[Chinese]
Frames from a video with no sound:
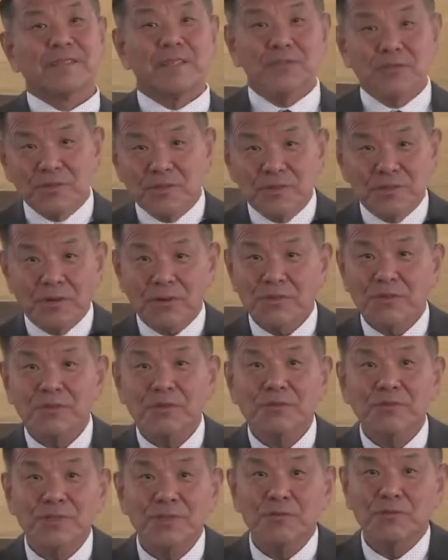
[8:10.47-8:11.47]
那绝对超越
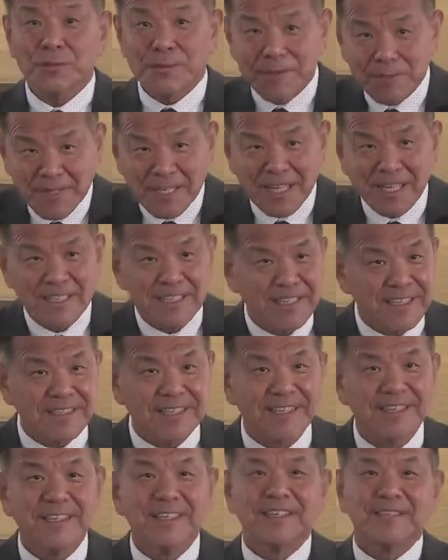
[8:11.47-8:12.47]
的东西我们怎么能看见
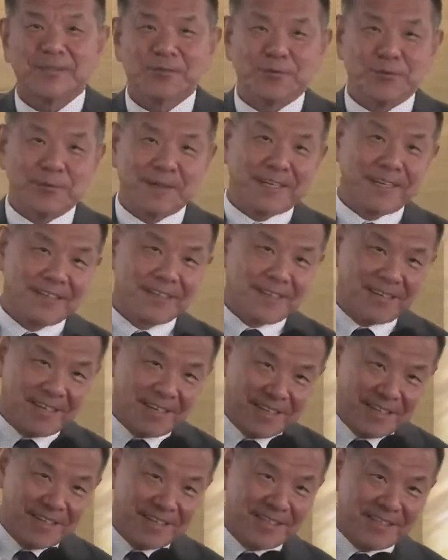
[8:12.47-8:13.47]
呢？所以我们看到了，
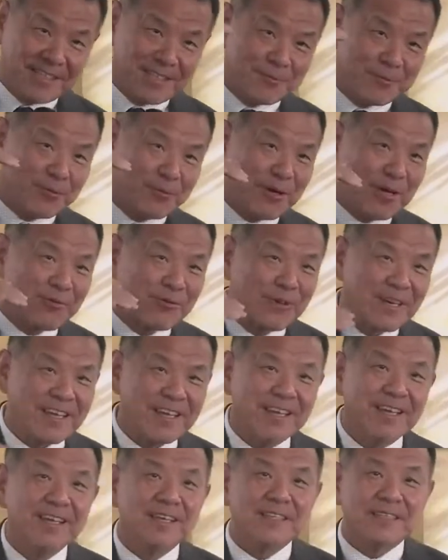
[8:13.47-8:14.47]
哎，这么灌回
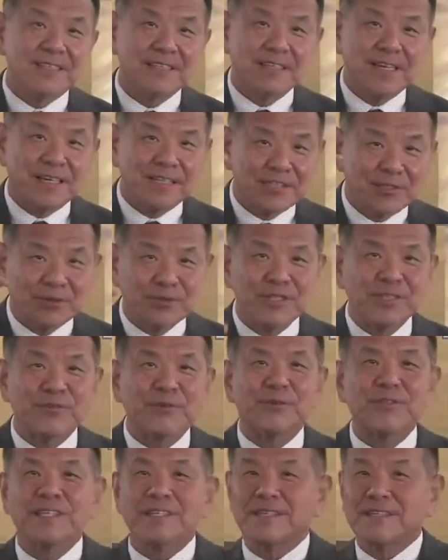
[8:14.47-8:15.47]
来仍然是有形
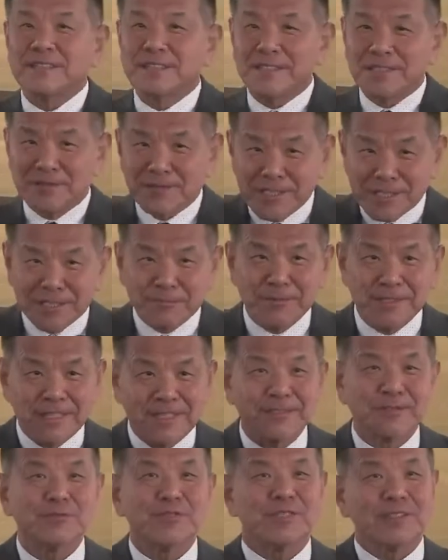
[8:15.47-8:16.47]
有体的。这就是为什么
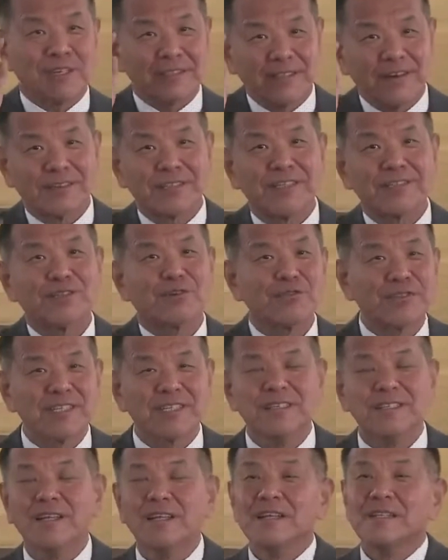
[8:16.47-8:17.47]
耶稣基督要道成肉
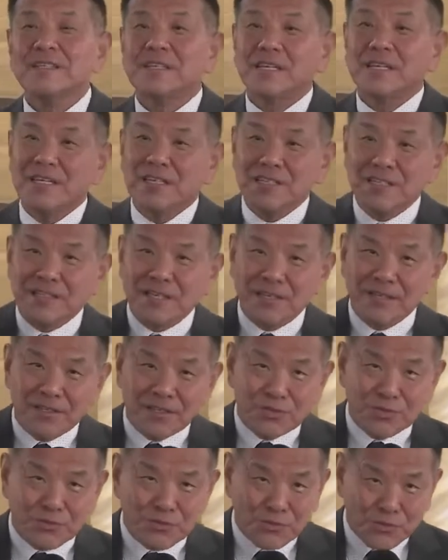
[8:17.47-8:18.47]
身，天上
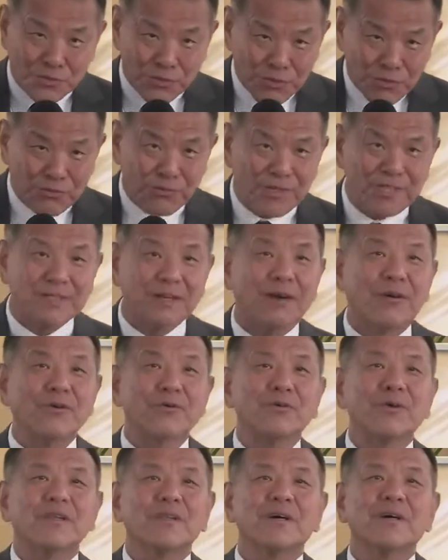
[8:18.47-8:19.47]
的绝对超
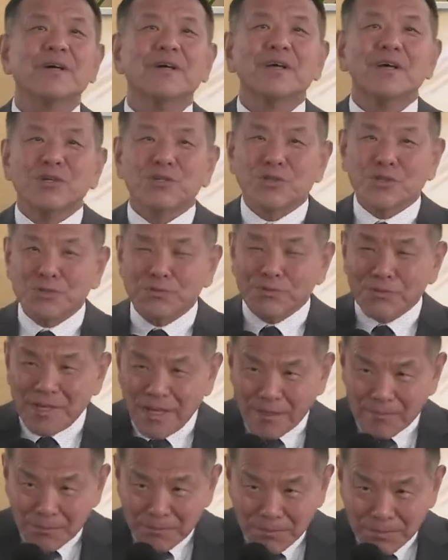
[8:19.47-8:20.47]
越的数
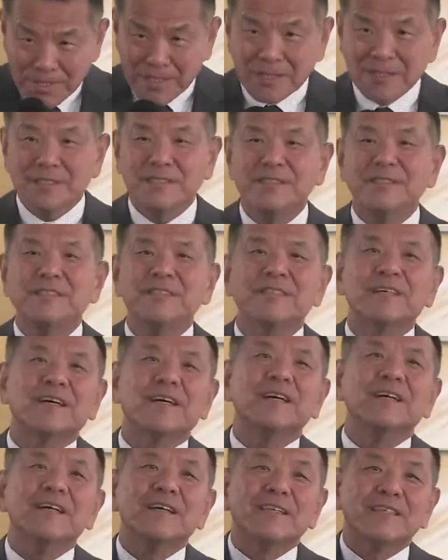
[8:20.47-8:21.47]
量不可计的
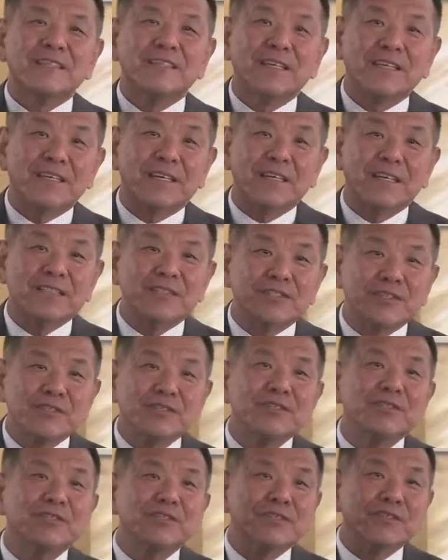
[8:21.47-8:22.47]
那个
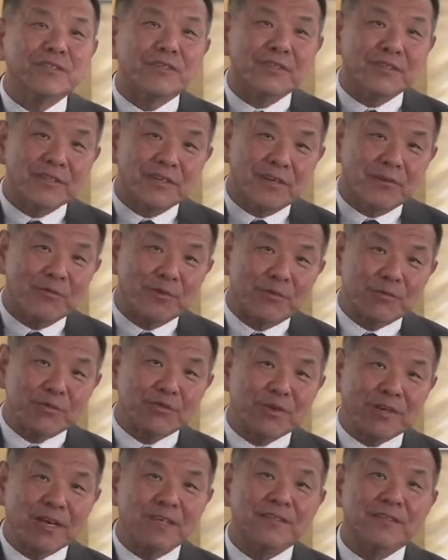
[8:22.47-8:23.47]
真正的我们
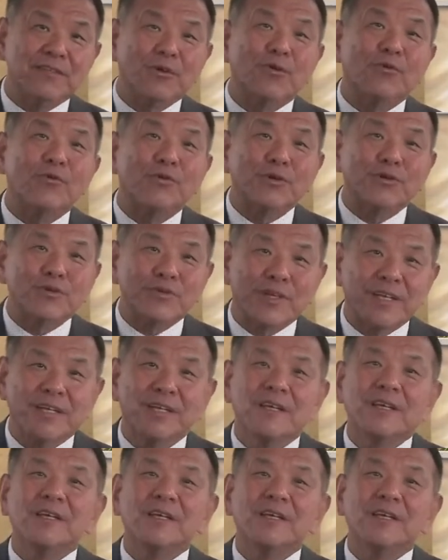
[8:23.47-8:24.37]
所看到的活水。